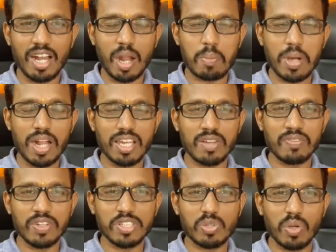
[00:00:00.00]
நம்மளால்
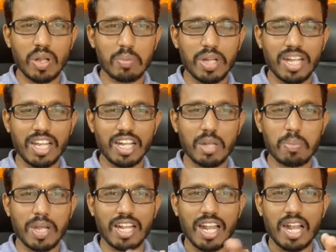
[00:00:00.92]
விர்ச்சுவல் மீட்டிங்
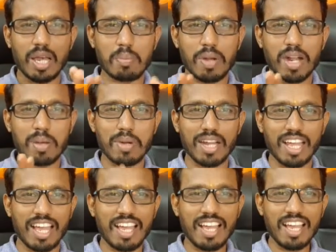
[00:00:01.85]
டிபேட்லாம் நான் பண்ண
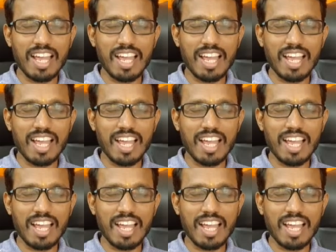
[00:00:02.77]
மாட்டேன்